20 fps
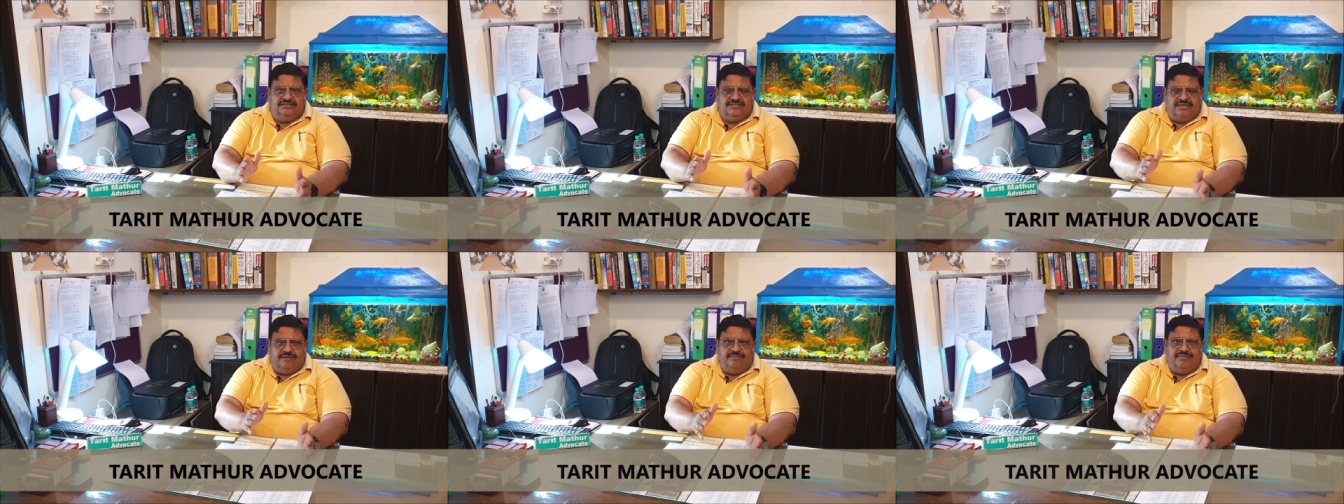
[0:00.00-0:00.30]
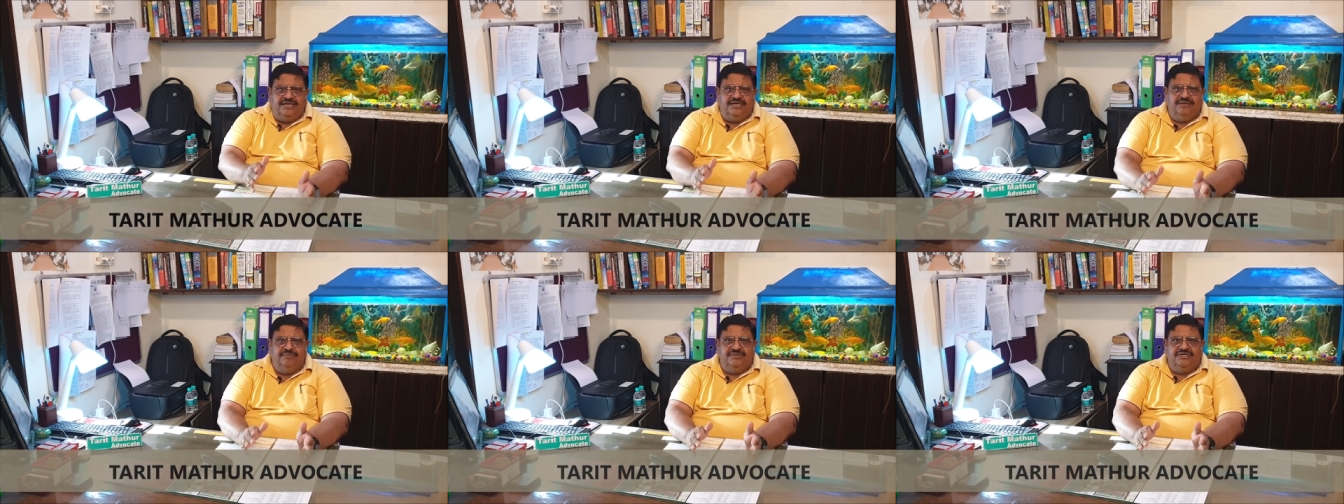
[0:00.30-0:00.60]

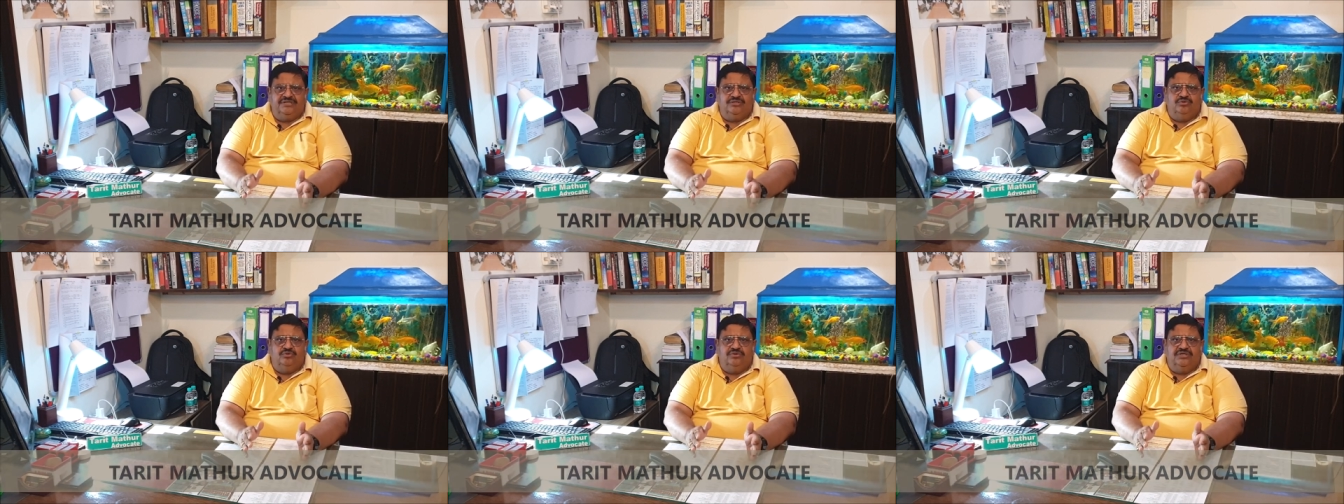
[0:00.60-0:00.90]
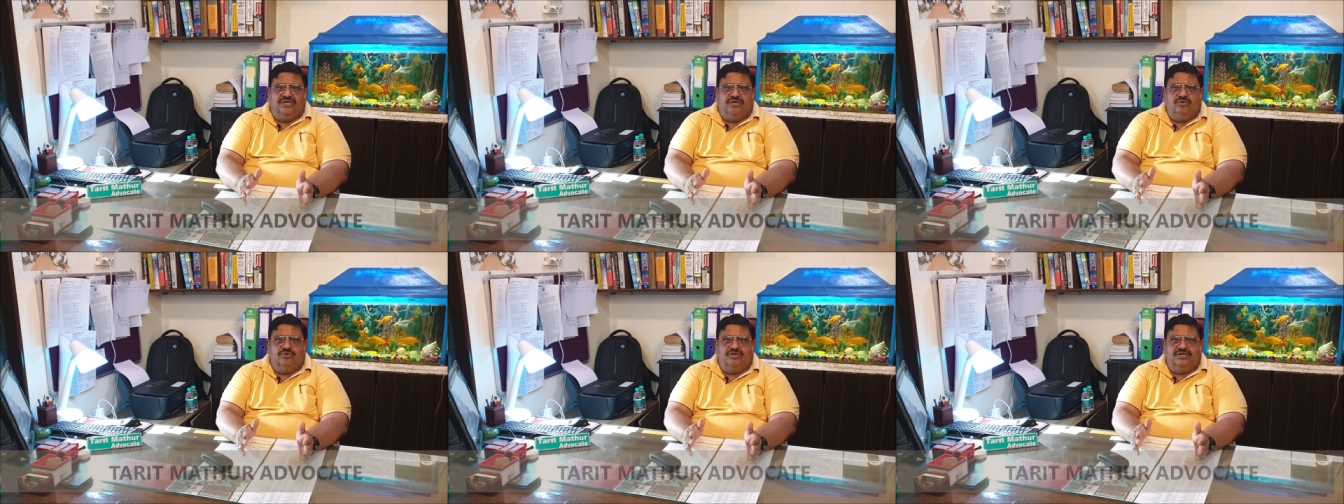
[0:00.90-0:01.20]
सामान्य मृत्यु
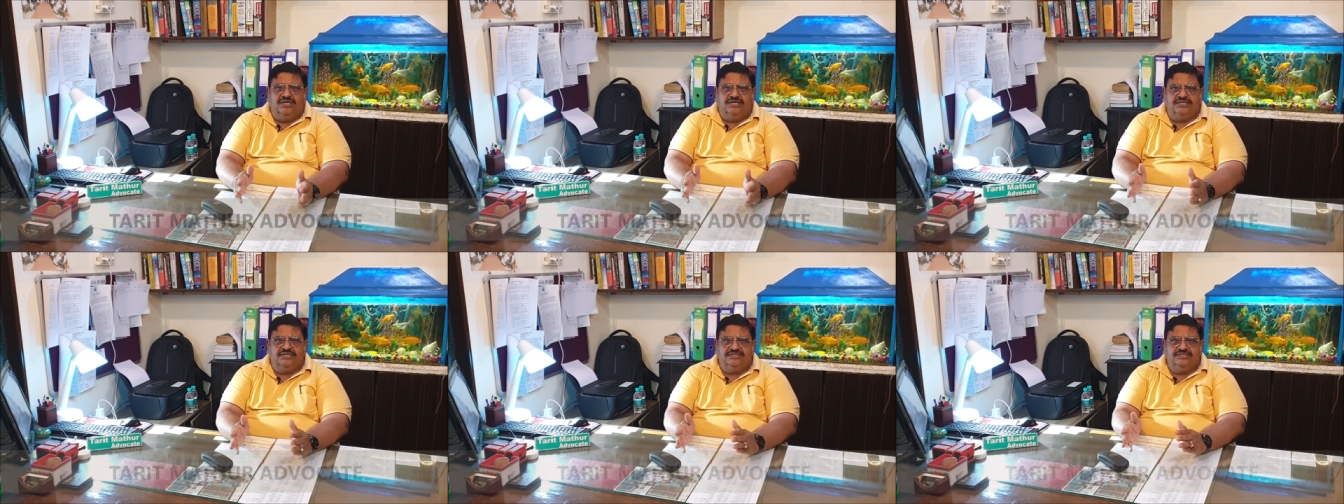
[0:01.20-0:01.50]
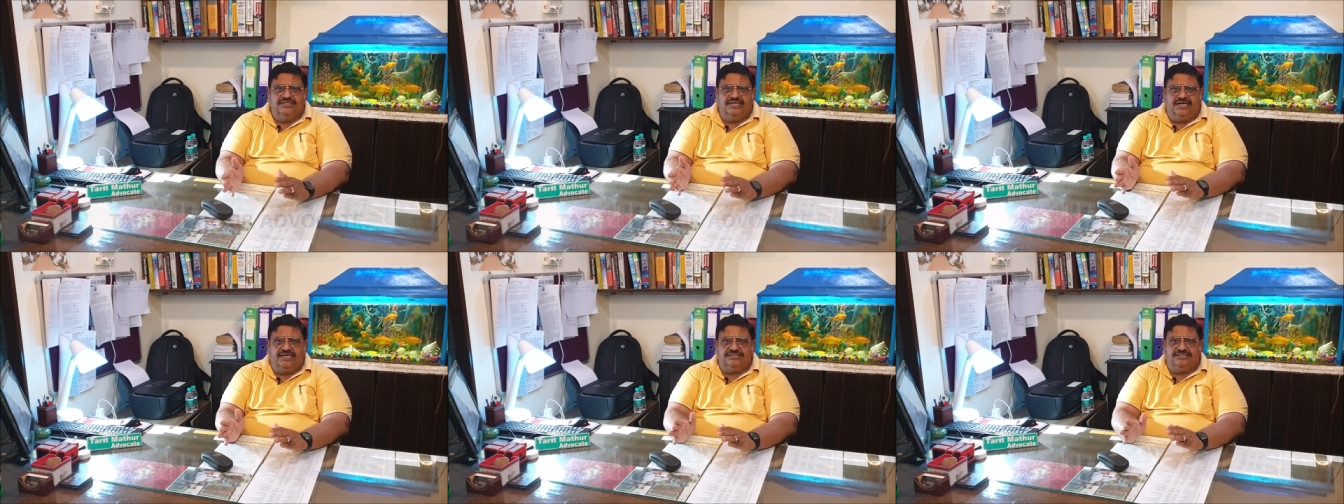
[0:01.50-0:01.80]
ना होकर
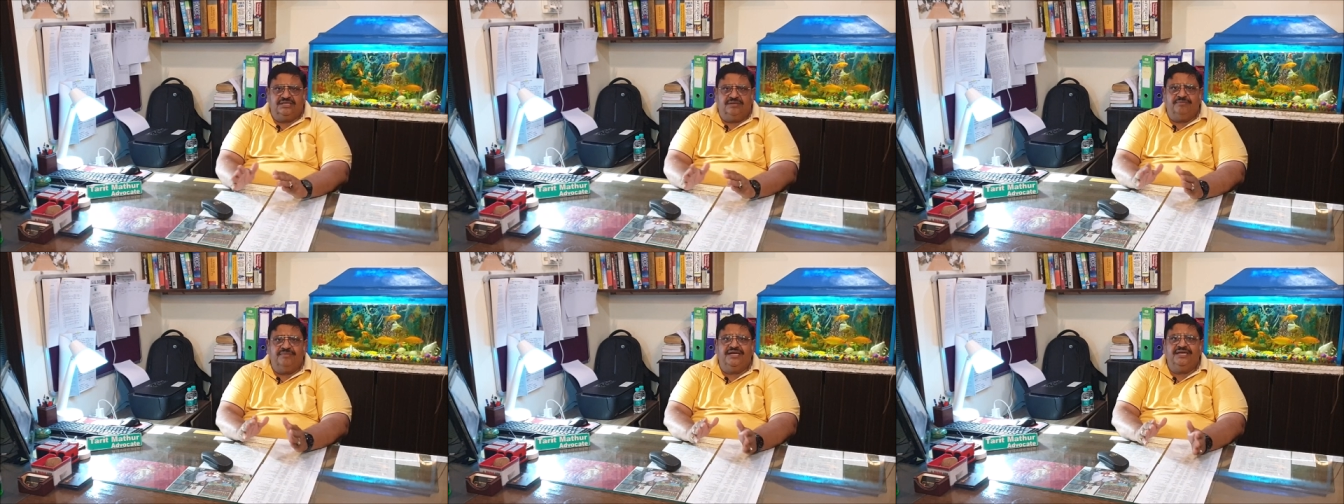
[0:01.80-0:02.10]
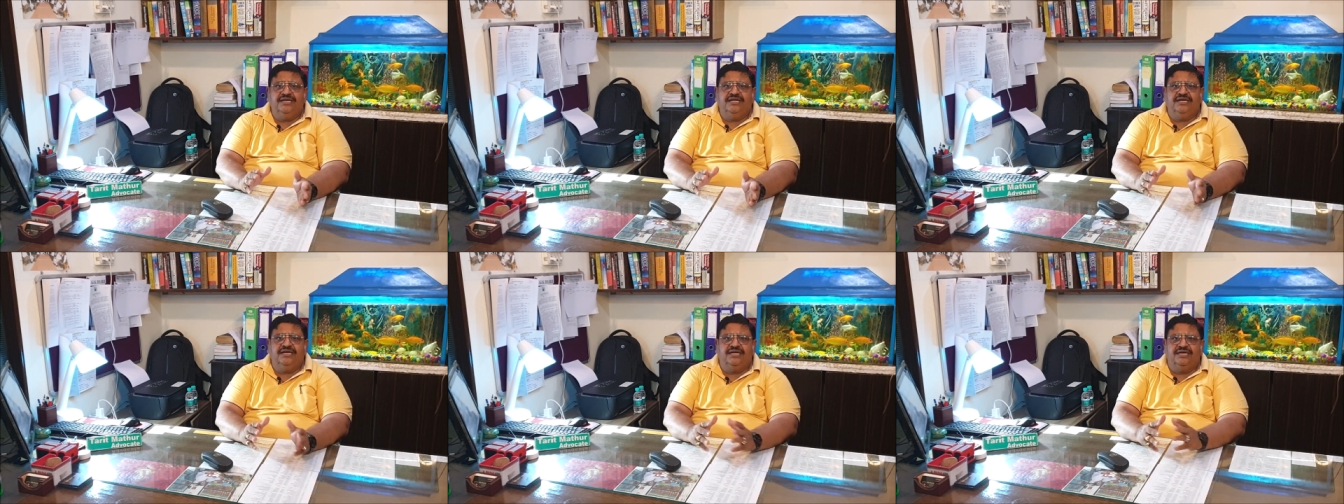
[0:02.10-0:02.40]
किसी
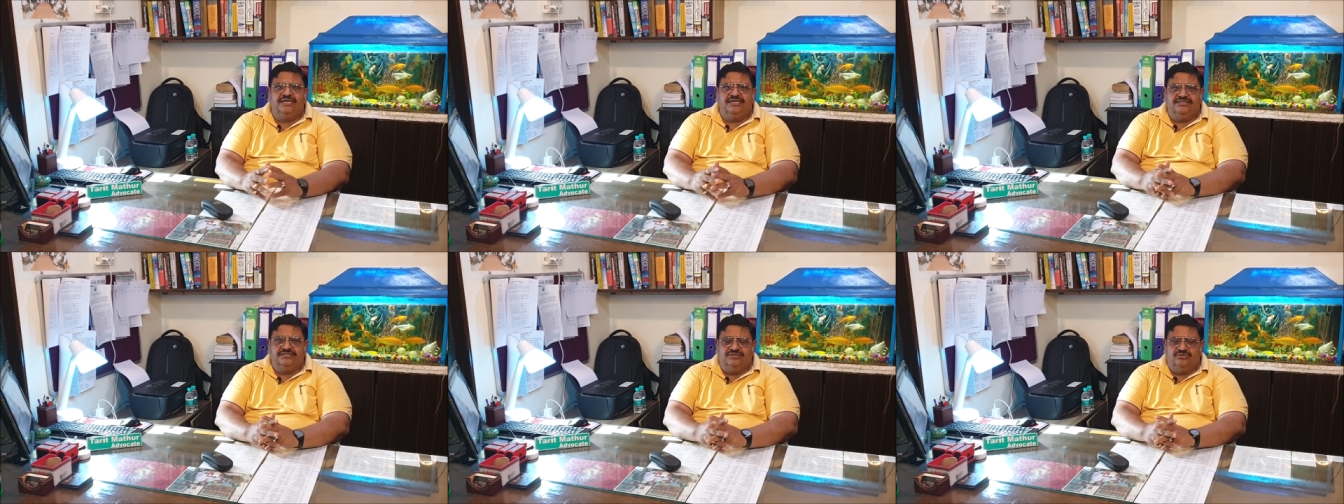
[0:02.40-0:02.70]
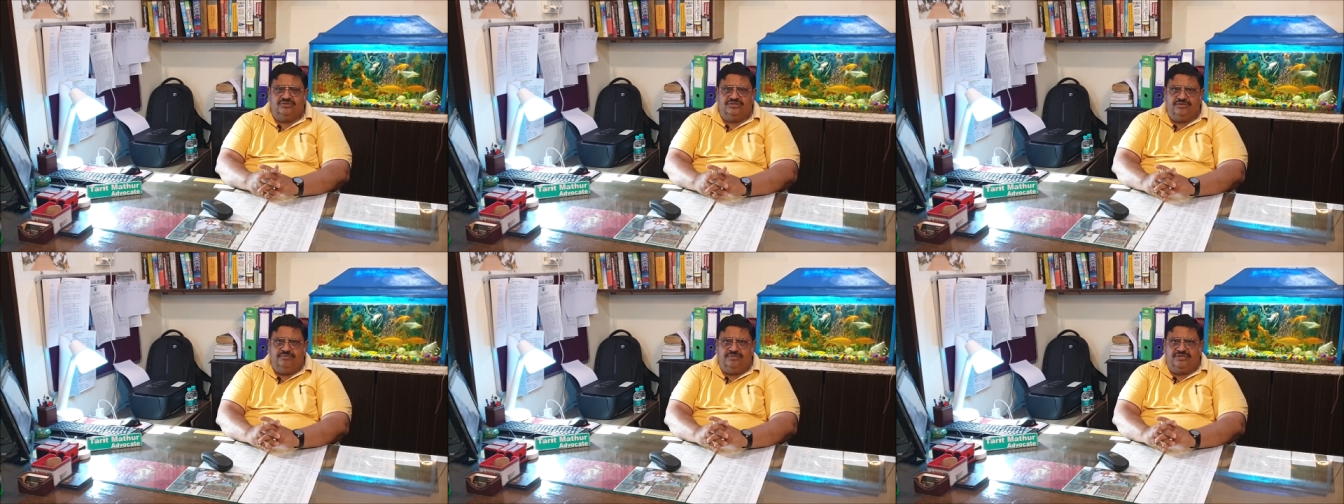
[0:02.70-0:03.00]
असामान्य कारण
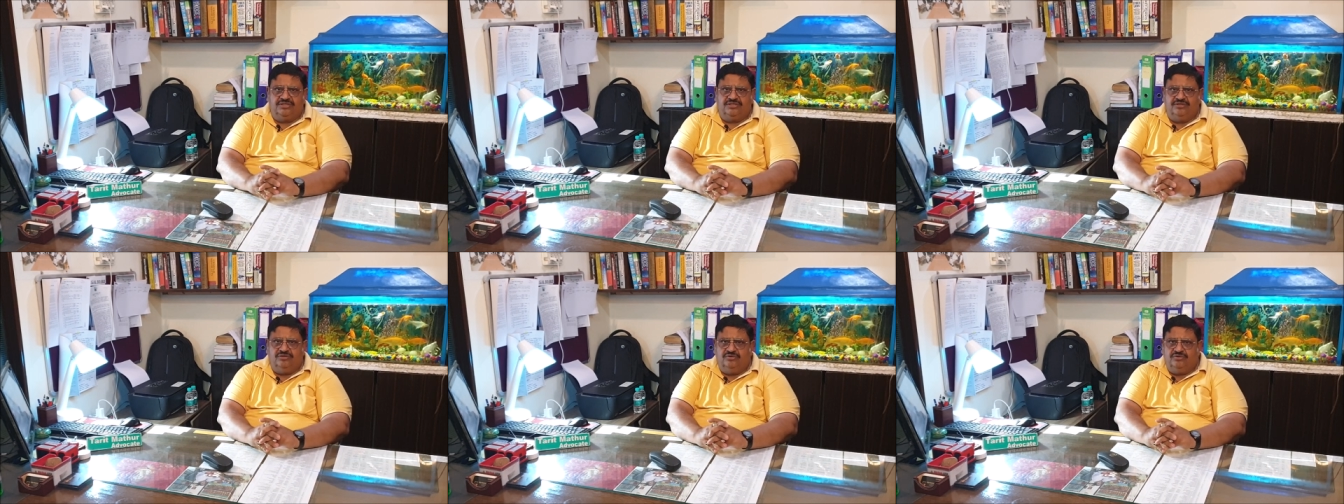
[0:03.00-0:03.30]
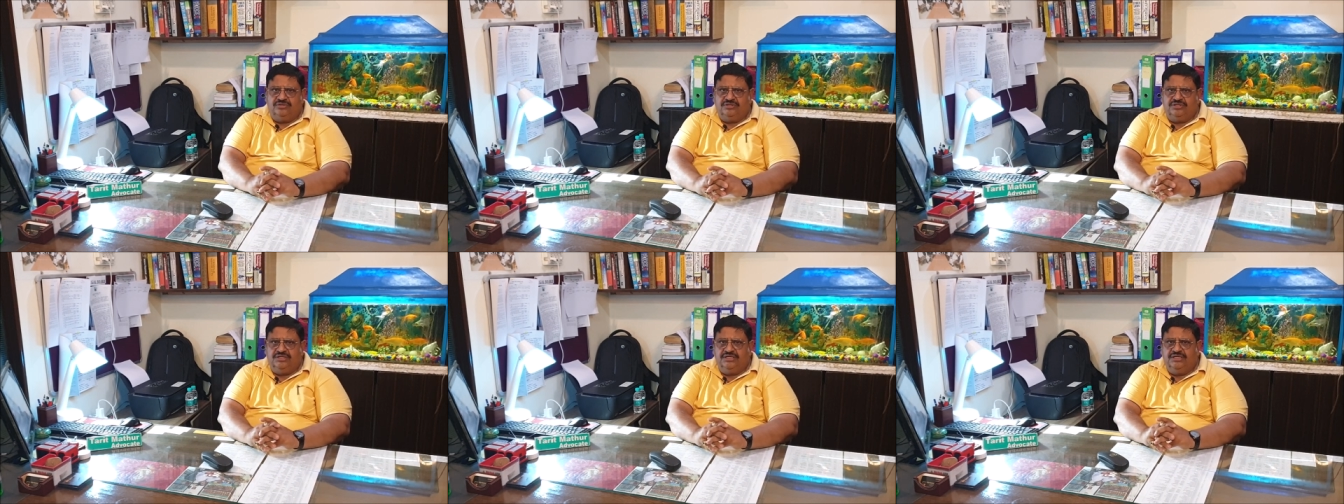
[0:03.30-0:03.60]
से उसकी मृत्यु
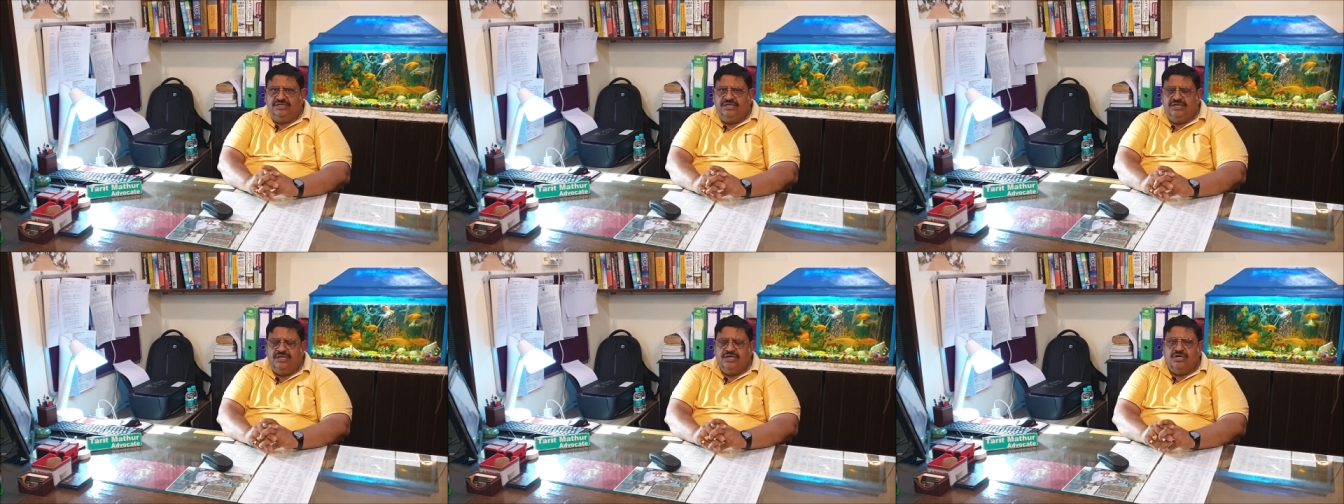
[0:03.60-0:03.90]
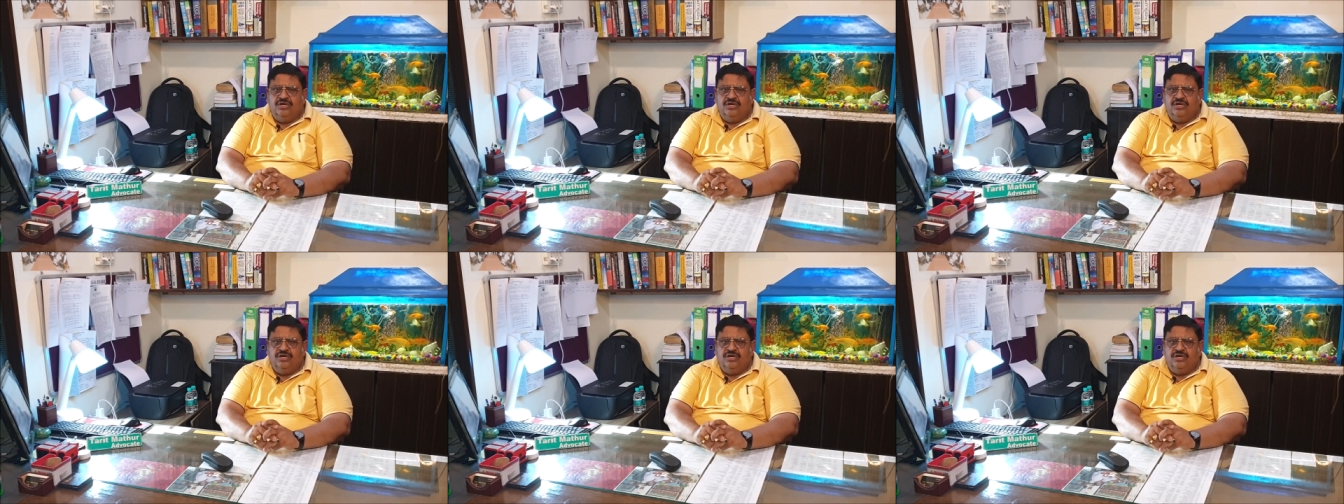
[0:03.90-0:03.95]
होती है